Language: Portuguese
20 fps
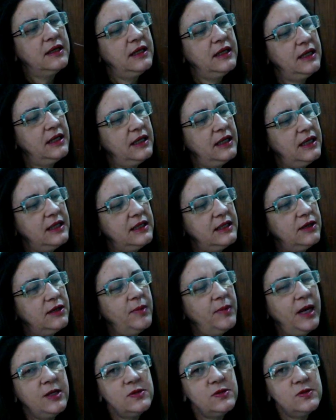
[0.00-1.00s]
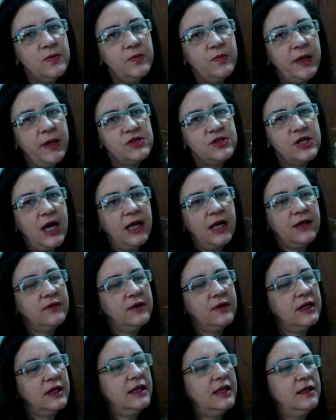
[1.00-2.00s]
E então mais um
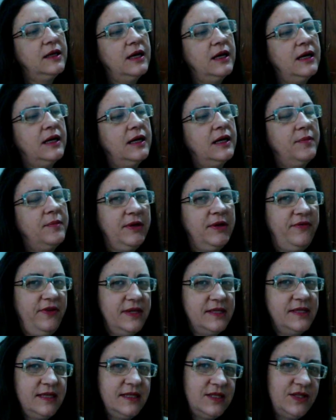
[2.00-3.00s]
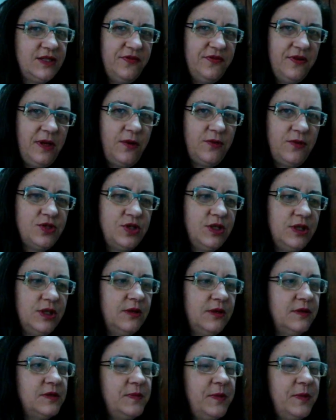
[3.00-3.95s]
penteado aqui para festas de final de ano.